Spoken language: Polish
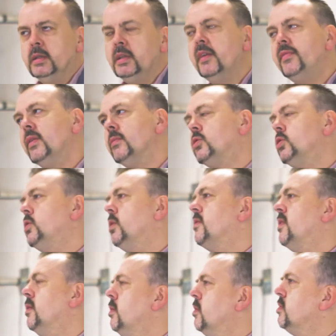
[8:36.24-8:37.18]
nie wiem, czy
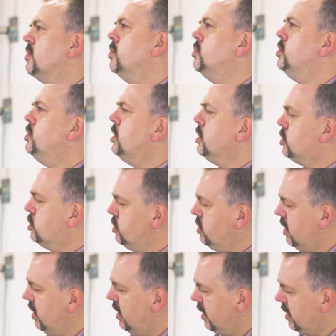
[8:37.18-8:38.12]
się ze mną zgodzicie, czy
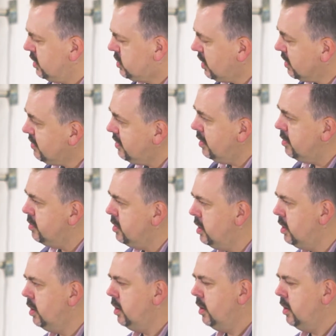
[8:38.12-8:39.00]
nie, ale czasem